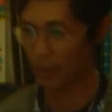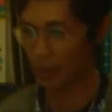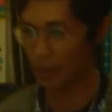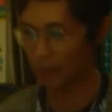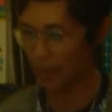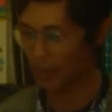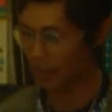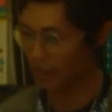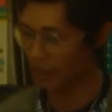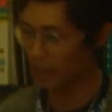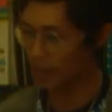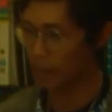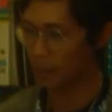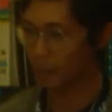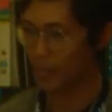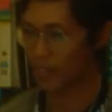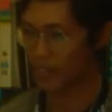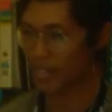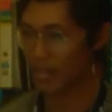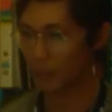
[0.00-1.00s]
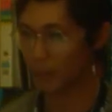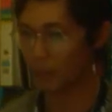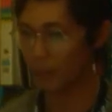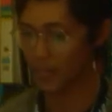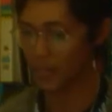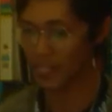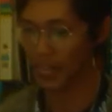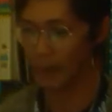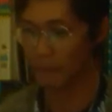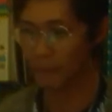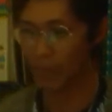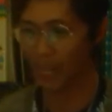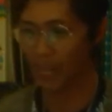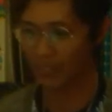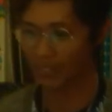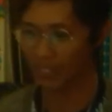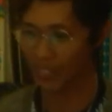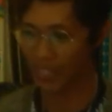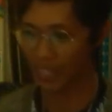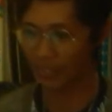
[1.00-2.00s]
apa banyak memberikan
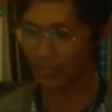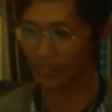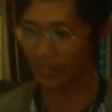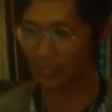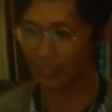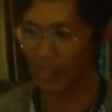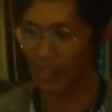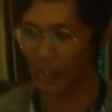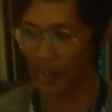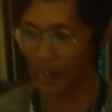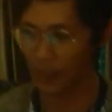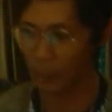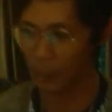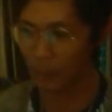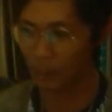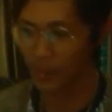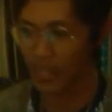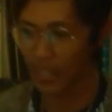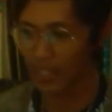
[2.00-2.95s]
pelatihan tentang